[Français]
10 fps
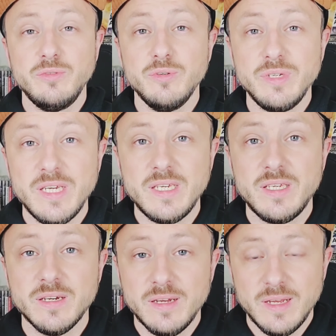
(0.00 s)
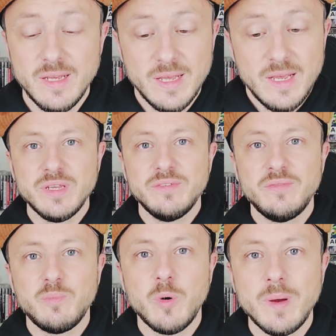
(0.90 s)
Vous avez
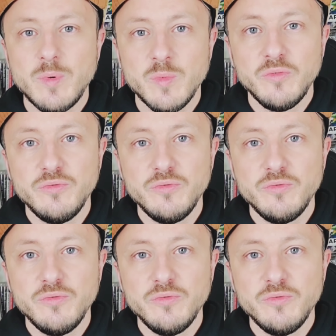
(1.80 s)
probablement